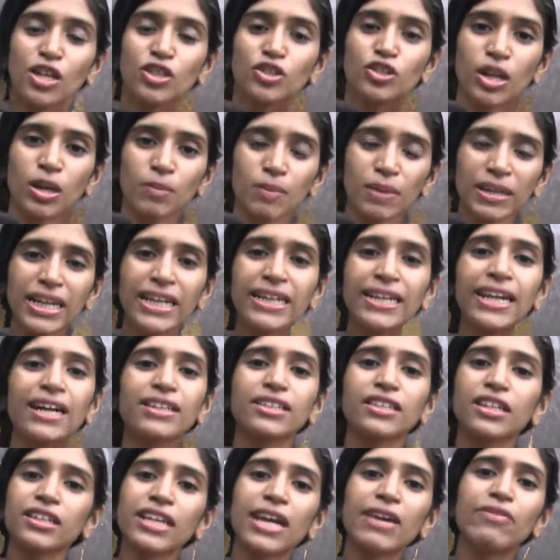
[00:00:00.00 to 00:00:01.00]
ஸோ நம்ம லீட்
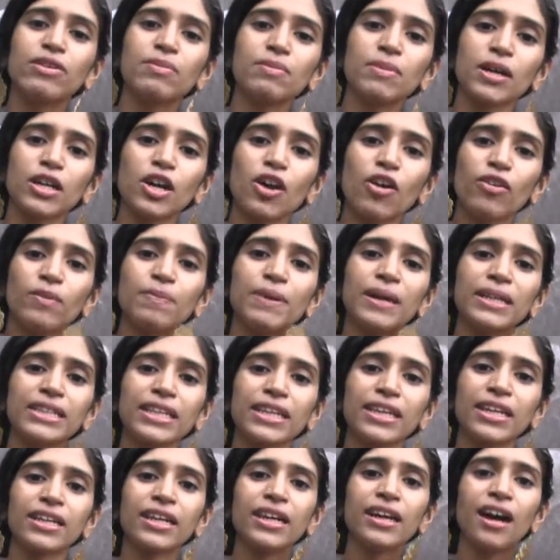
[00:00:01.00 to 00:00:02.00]
ஆக்டர் கெவின் மெகாவன்
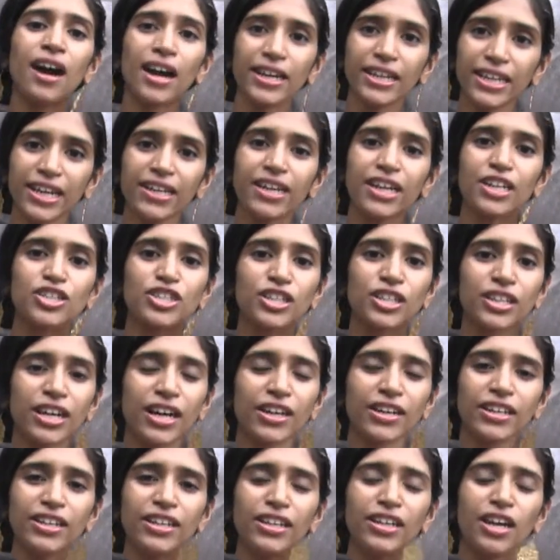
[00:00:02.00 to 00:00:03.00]
பார்த்தீங்கன்னா ஹாடியாக
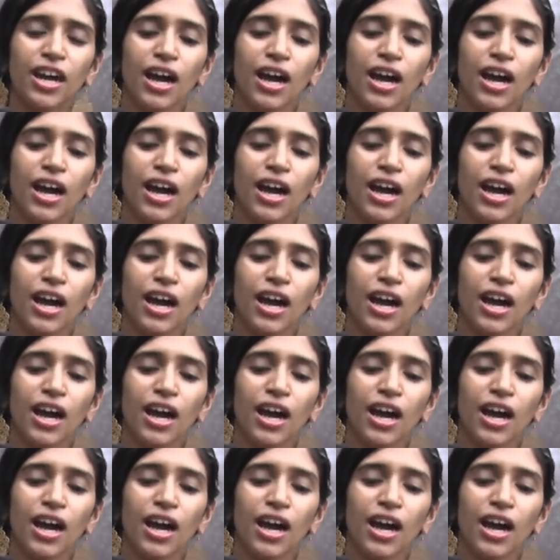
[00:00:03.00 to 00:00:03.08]
நடிச்சிருக்காரு